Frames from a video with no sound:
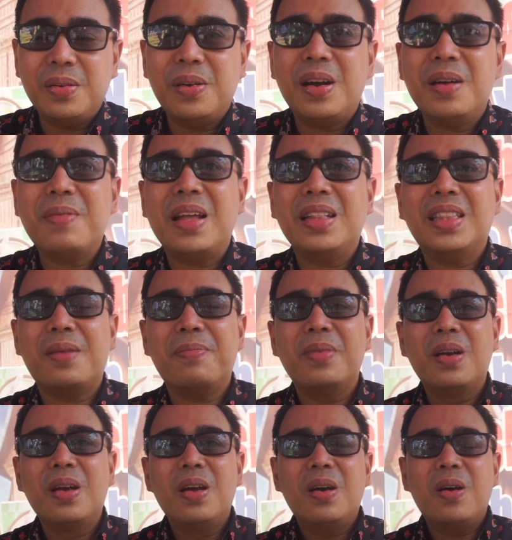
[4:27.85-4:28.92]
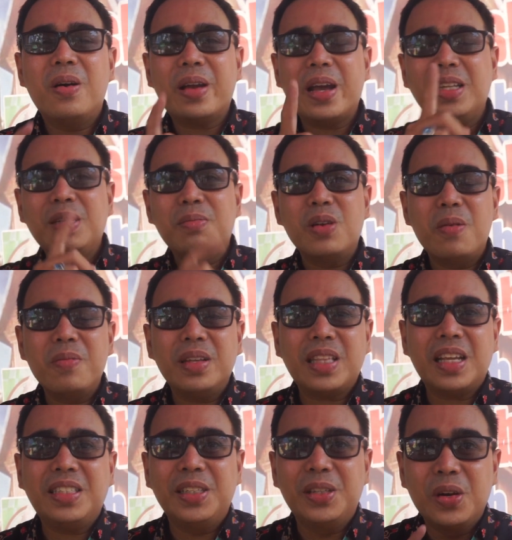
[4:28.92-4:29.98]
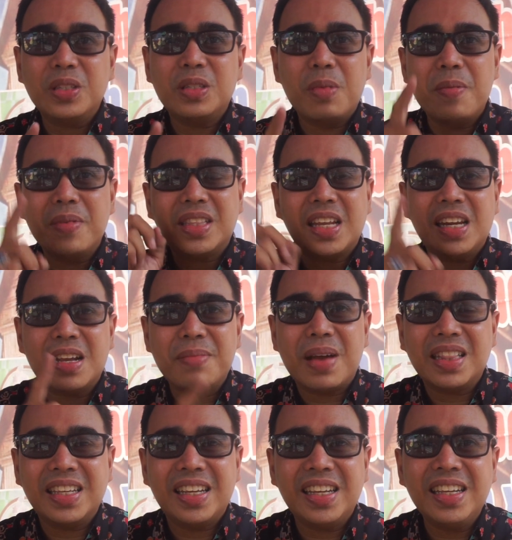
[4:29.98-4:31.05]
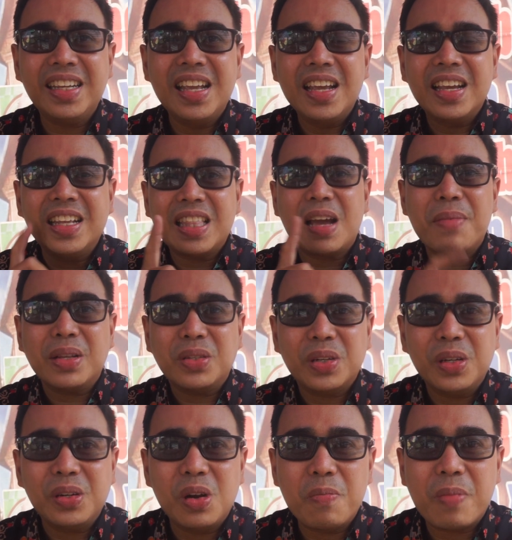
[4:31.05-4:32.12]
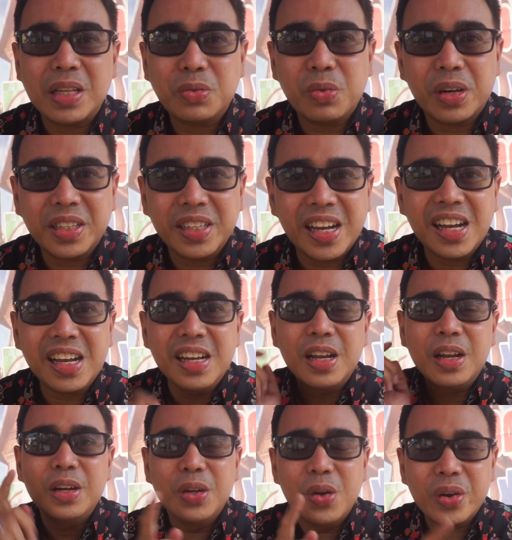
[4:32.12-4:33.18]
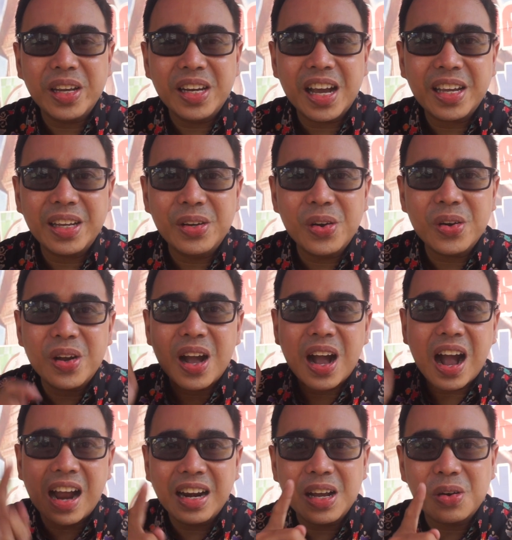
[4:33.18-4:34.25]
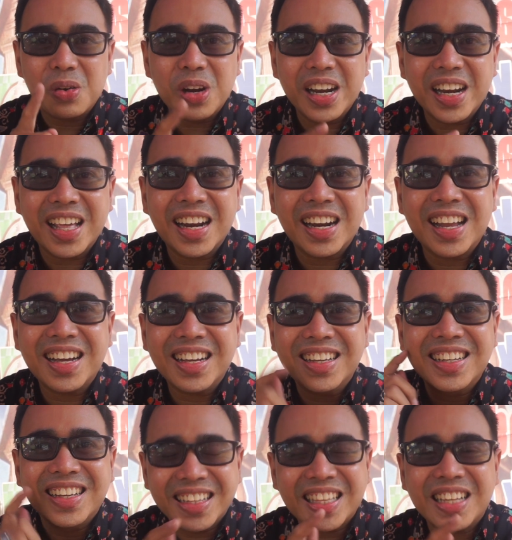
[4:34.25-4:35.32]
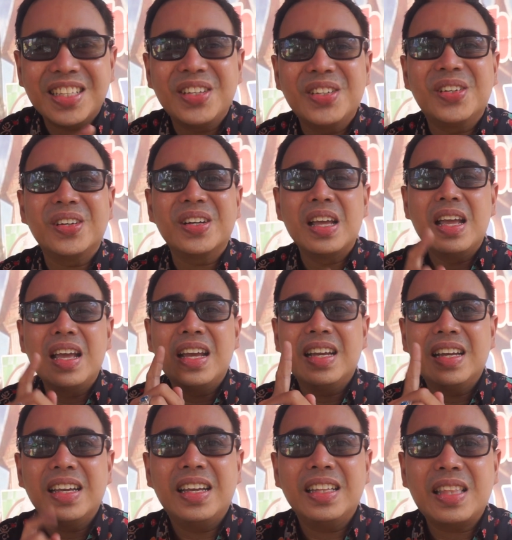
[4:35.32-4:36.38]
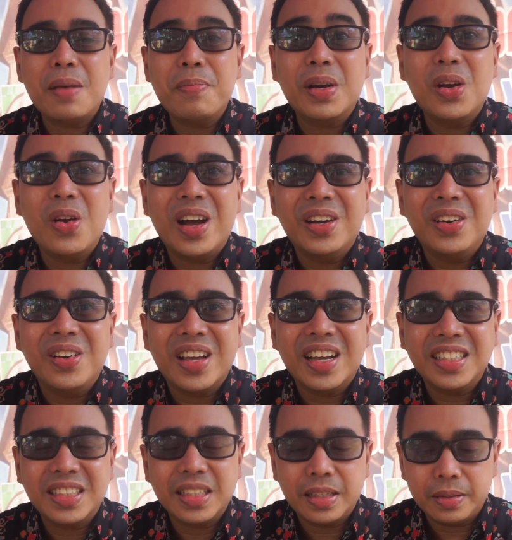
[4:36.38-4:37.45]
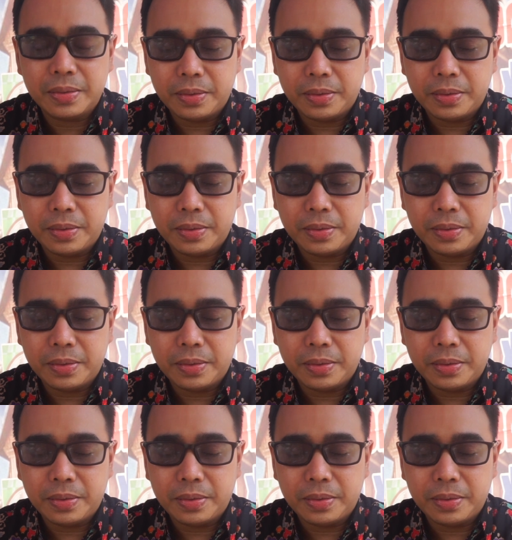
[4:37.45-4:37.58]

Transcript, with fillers: Wah, mantap. Oke, sebelum kita ciduk, sebelum kita nikmati, kita masukin dulu ya. Duk, tidak iduk, ada kuliner enak, kita ciduk. Kita berdoa dulu, guys.